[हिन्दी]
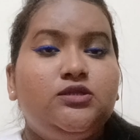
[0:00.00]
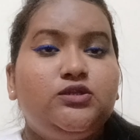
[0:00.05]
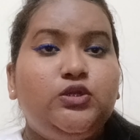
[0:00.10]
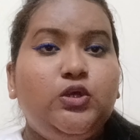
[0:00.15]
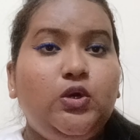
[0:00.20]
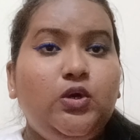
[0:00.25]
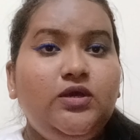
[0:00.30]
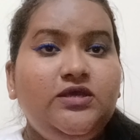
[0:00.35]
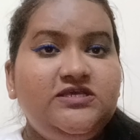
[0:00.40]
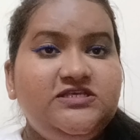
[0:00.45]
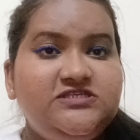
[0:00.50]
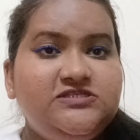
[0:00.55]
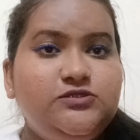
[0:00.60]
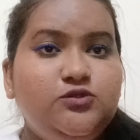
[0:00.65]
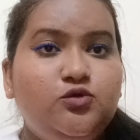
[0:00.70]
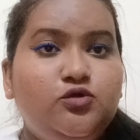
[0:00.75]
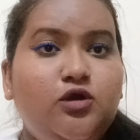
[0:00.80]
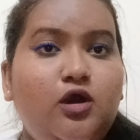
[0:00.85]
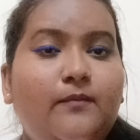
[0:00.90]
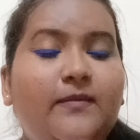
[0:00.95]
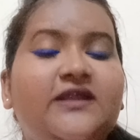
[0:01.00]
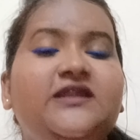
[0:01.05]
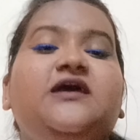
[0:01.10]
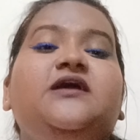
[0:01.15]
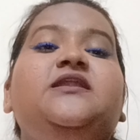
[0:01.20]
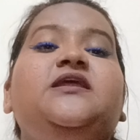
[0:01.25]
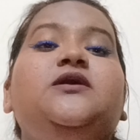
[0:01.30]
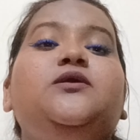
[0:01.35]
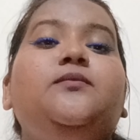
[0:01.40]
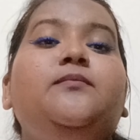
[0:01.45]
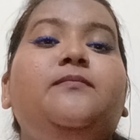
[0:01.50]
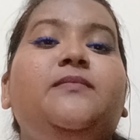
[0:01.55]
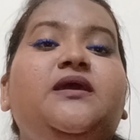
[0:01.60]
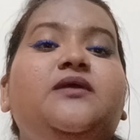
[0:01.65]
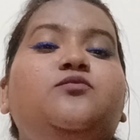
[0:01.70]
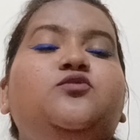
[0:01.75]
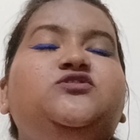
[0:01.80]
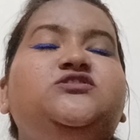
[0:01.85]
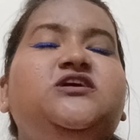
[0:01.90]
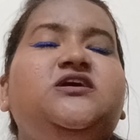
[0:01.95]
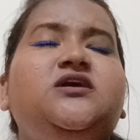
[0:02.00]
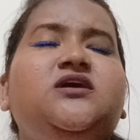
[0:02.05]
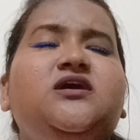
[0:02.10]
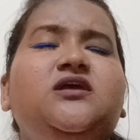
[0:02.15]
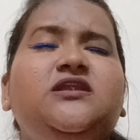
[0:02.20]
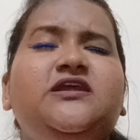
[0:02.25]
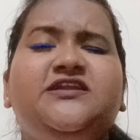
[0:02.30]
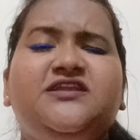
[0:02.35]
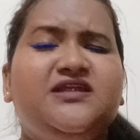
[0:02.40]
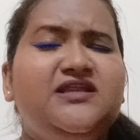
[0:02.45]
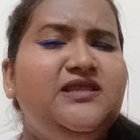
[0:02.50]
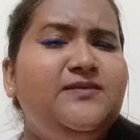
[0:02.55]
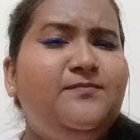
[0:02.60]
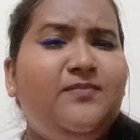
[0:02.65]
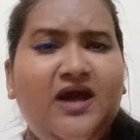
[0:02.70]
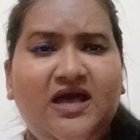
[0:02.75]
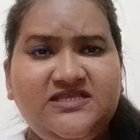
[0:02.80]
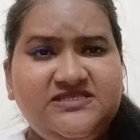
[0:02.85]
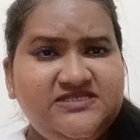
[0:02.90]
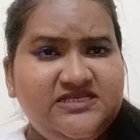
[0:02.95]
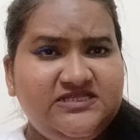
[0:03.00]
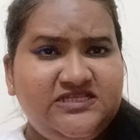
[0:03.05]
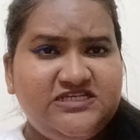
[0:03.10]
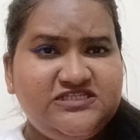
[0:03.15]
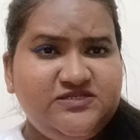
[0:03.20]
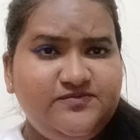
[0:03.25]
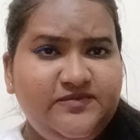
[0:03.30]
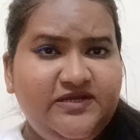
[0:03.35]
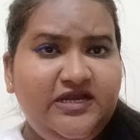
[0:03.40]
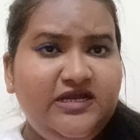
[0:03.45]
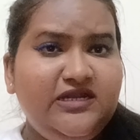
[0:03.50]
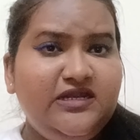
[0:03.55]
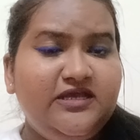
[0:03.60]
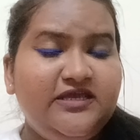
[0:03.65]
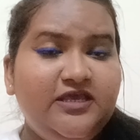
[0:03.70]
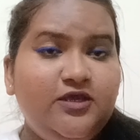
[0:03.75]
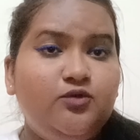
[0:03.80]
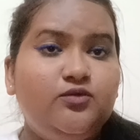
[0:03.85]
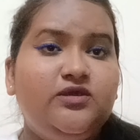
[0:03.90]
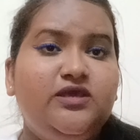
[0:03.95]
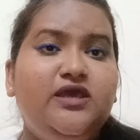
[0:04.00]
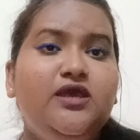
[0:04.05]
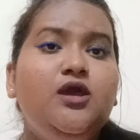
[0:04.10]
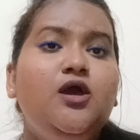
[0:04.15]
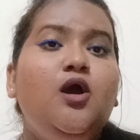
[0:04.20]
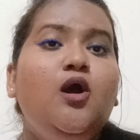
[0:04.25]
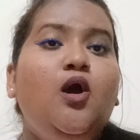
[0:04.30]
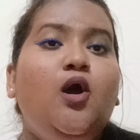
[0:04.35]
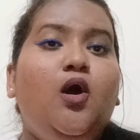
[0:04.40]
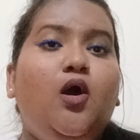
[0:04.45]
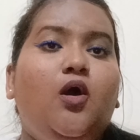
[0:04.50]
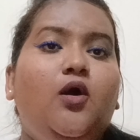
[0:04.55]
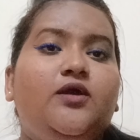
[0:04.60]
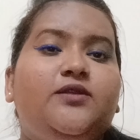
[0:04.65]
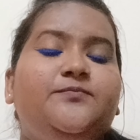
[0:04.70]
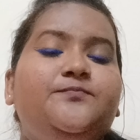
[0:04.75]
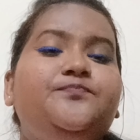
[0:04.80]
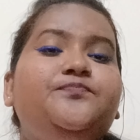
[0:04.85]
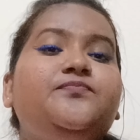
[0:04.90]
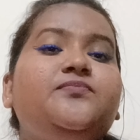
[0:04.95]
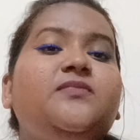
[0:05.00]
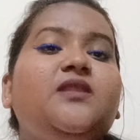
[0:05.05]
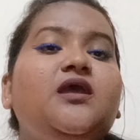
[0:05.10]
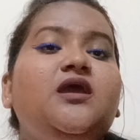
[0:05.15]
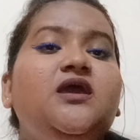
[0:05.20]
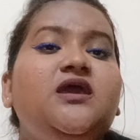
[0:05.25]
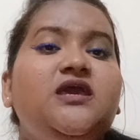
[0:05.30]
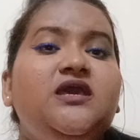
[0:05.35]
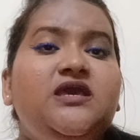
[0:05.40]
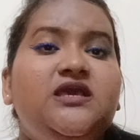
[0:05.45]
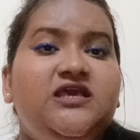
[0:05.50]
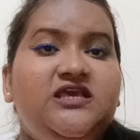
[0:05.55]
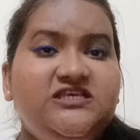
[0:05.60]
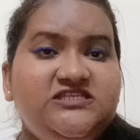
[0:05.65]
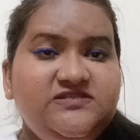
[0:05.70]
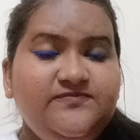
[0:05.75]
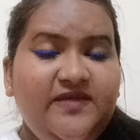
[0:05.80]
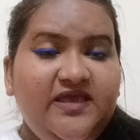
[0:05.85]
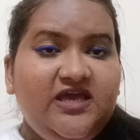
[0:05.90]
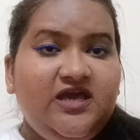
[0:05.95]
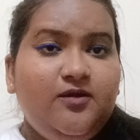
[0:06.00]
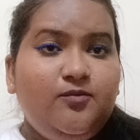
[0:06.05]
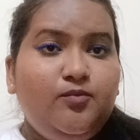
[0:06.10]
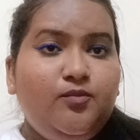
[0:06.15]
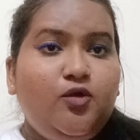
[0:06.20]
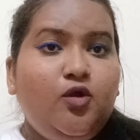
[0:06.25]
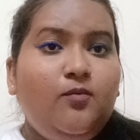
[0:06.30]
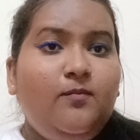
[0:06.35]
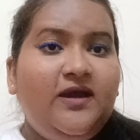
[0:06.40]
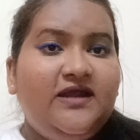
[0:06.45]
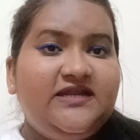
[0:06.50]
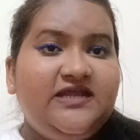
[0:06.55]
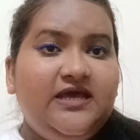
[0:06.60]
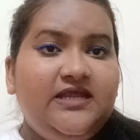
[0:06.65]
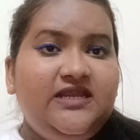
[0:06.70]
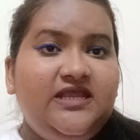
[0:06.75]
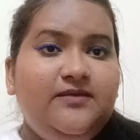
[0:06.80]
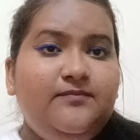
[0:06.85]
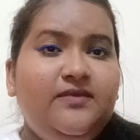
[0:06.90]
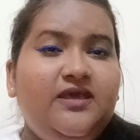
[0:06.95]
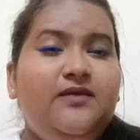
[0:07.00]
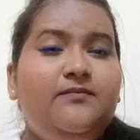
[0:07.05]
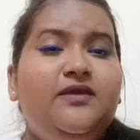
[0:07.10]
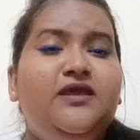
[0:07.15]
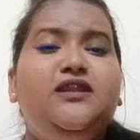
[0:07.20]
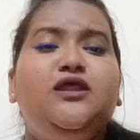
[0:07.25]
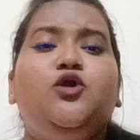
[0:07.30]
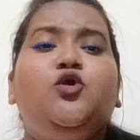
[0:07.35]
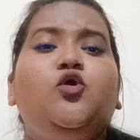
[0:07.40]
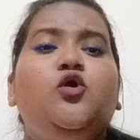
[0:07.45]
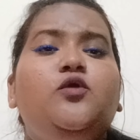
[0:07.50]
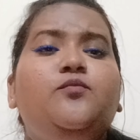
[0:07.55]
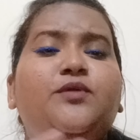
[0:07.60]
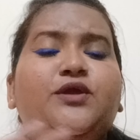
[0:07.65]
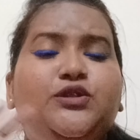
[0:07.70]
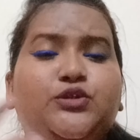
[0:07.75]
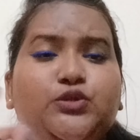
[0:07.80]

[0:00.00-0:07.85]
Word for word: तो इस लुक को बनाने में मुझे लिटरली पाँच से दस मिनट लगे होंगे और इस मेकअप को बनाने में मैंने कोई भी